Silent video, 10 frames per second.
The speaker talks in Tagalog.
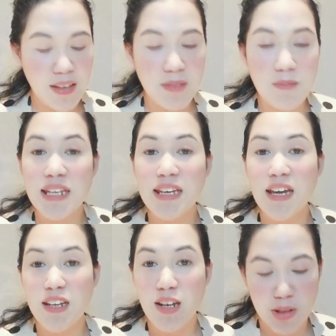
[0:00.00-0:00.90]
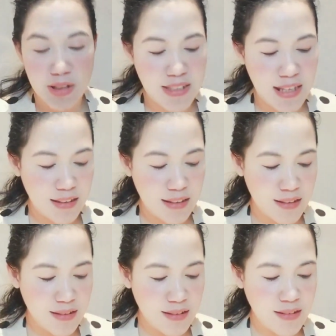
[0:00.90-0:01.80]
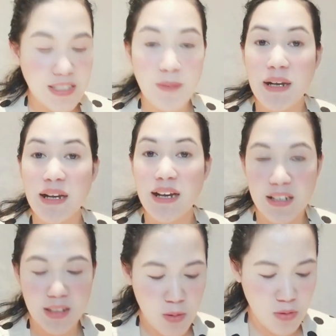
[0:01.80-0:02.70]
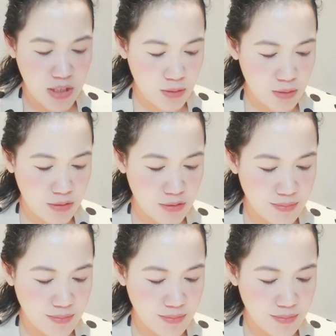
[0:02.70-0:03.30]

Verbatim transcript: ibinigay ni Lord sa akin sa pagkakataong ito.